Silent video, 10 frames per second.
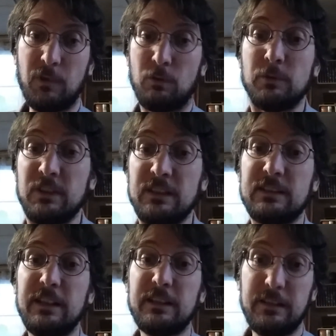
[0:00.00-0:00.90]
Und dies
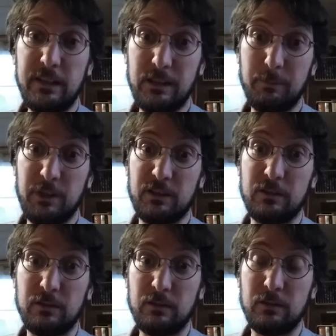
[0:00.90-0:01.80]
legt jede
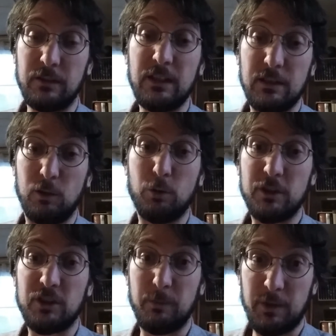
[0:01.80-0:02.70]
jede
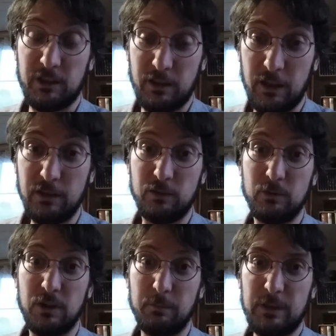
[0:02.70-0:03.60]
logische
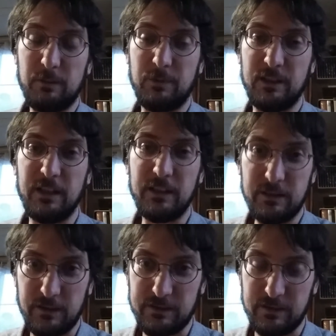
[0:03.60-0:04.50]
Betrachtung der Bibel
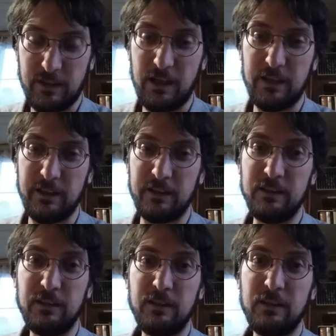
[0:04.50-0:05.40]
legt das nahe.
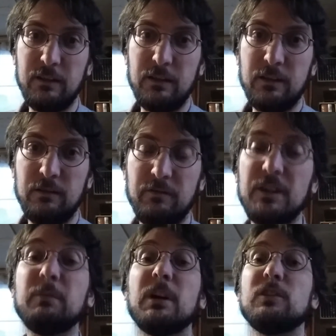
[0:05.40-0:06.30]

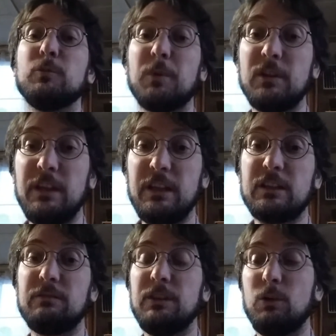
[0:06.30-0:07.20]
Wenn man
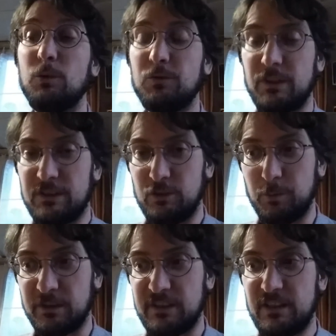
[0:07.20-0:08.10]
überlegt, wie oft das
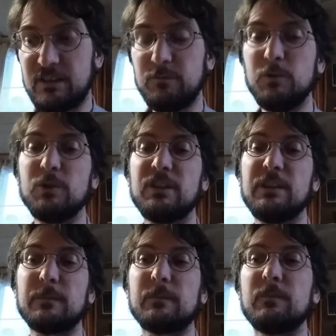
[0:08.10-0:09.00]
übersetzt
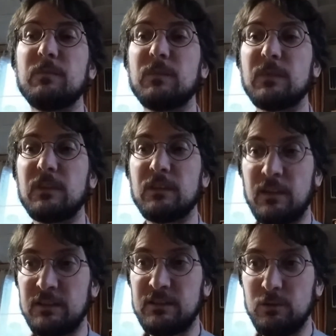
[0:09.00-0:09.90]
wurde,
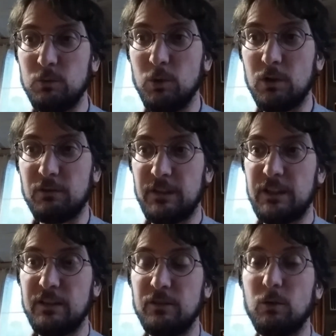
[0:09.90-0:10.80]
dass die
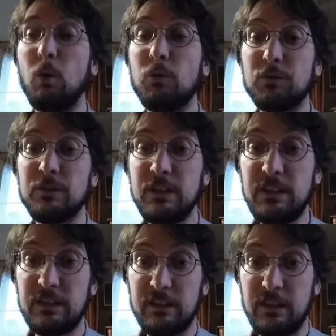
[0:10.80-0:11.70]
Urquellen oft
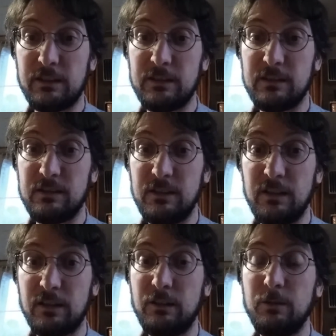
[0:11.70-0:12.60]
nicht
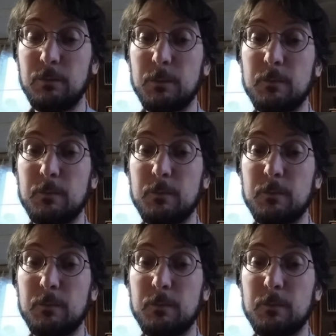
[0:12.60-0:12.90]
existieren,